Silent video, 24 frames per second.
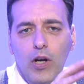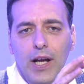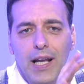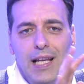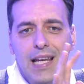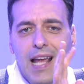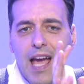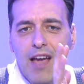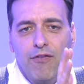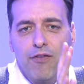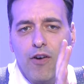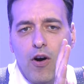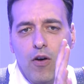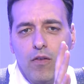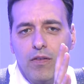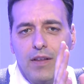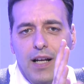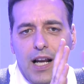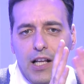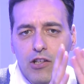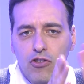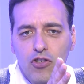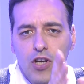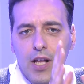che gli iPhone
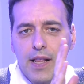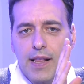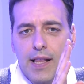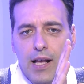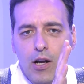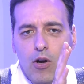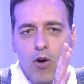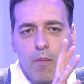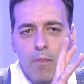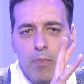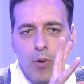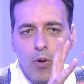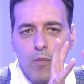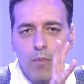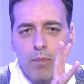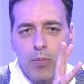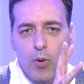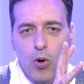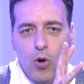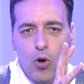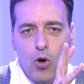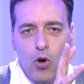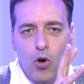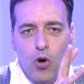la gente compra un
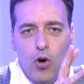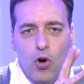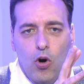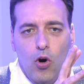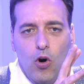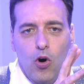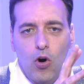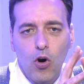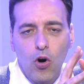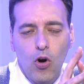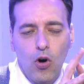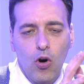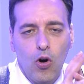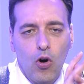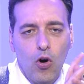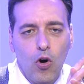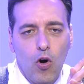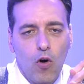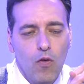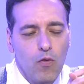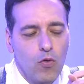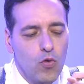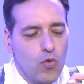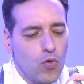po'
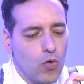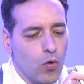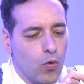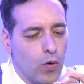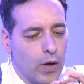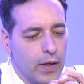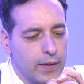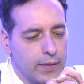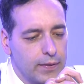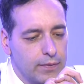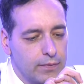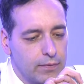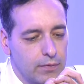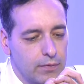esattamente ovunque.